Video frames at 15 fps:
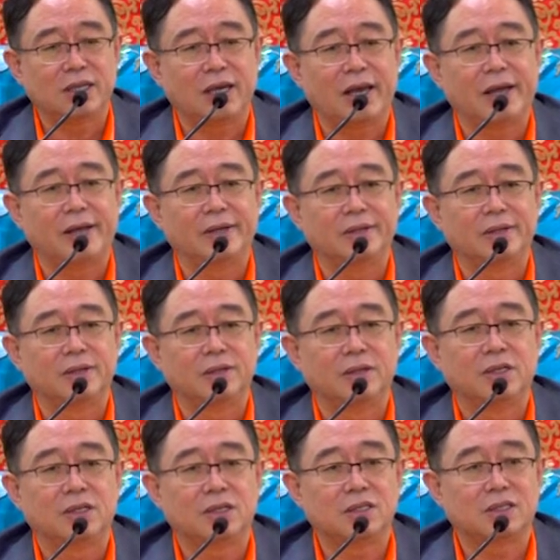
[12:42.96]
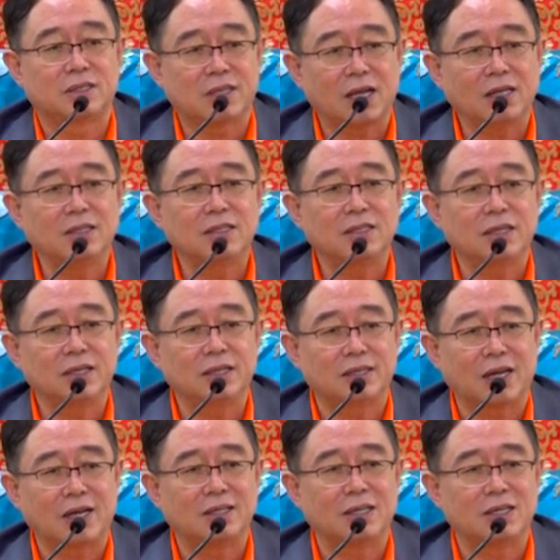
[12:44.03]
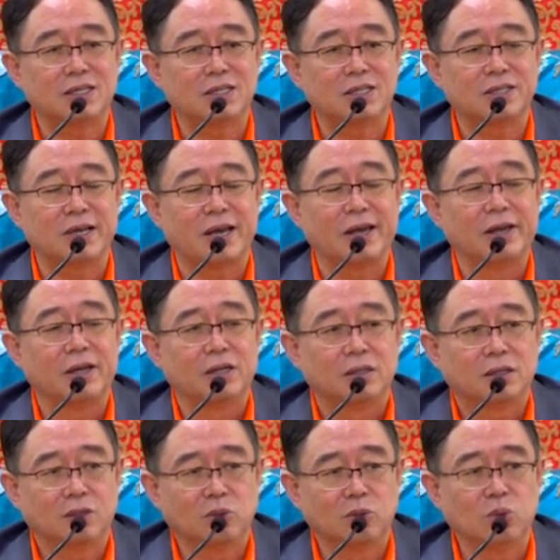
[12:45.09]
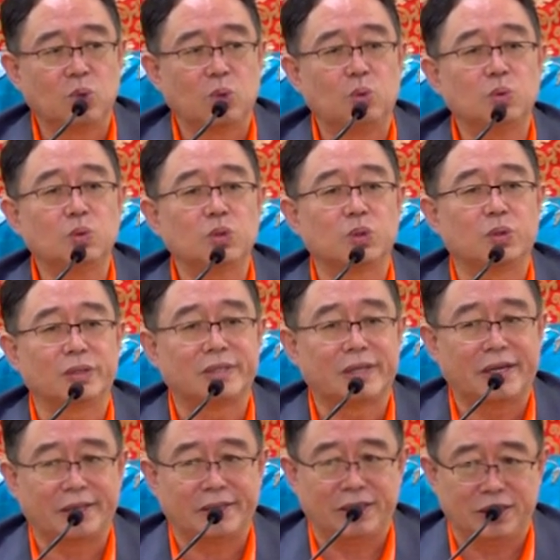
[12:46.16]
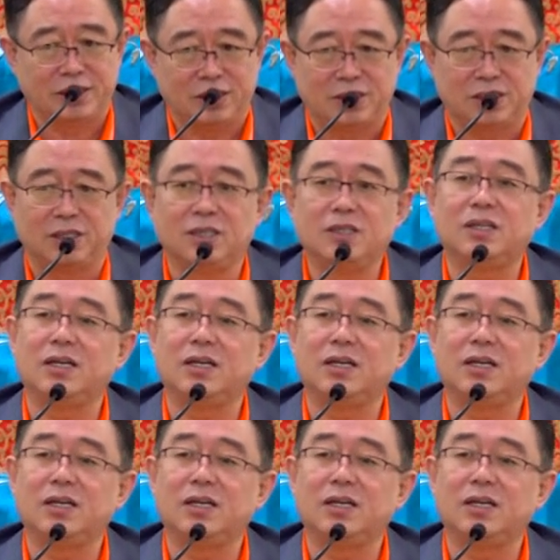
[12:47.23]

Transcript: 界，是三千个大千世界都浓缩在你的形